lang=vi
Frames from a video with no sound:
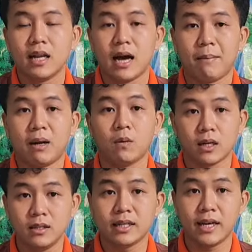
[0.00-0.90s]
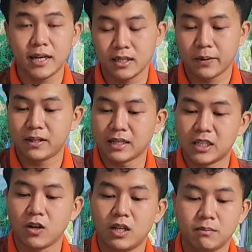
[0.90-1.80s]
như là đau bao tử này kia đó thì Quốc
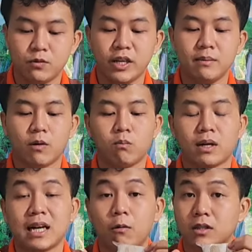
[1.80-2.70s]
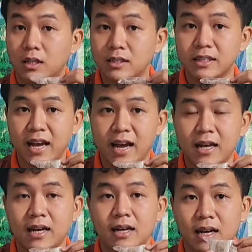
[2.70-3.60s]
Thành sẽ cho thêm quý vị một bịch đau bao tử nữa
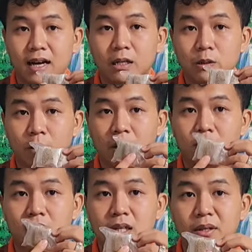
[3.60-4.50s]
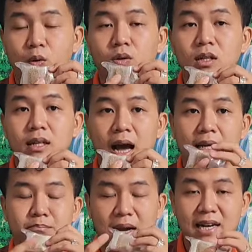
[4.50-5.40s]
nha. Một bịch đau bao tử này mình uống được
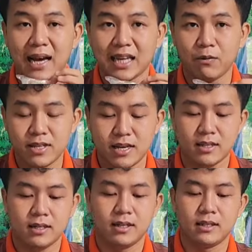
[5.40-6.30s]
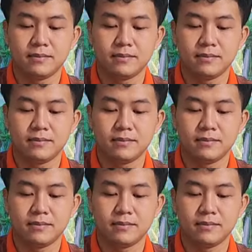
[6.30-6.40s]
là 7 lần nha quý vị.